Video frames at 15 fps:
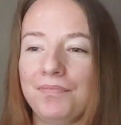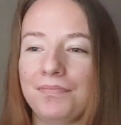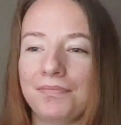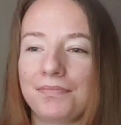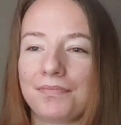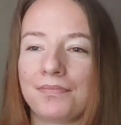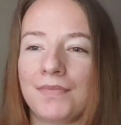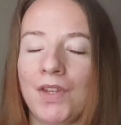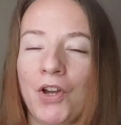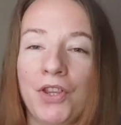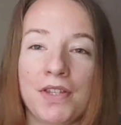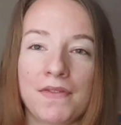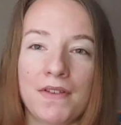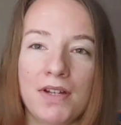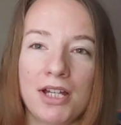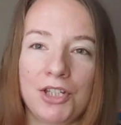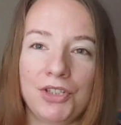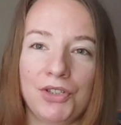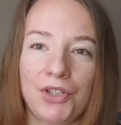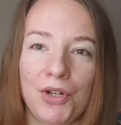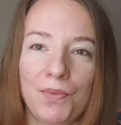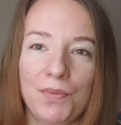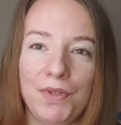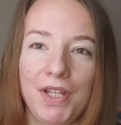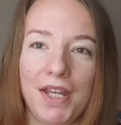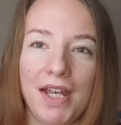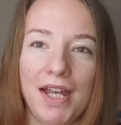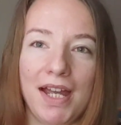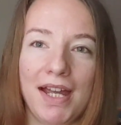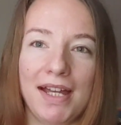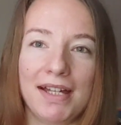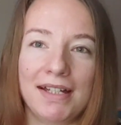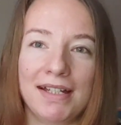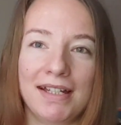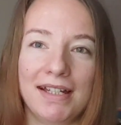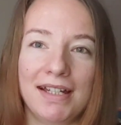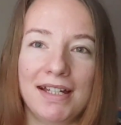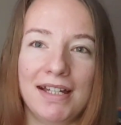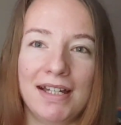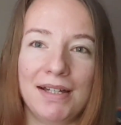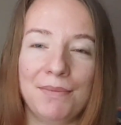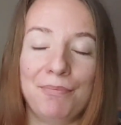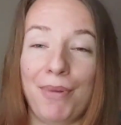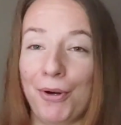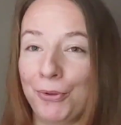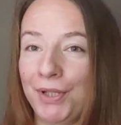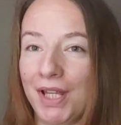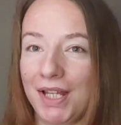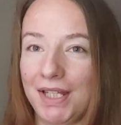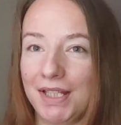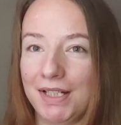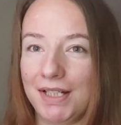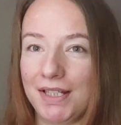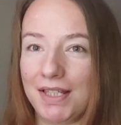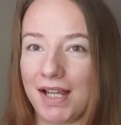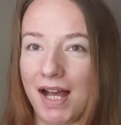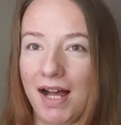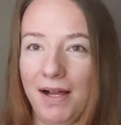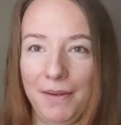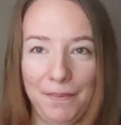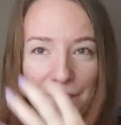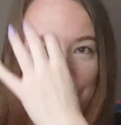mm, odezwała się do mnie e, Paulina Jedlińska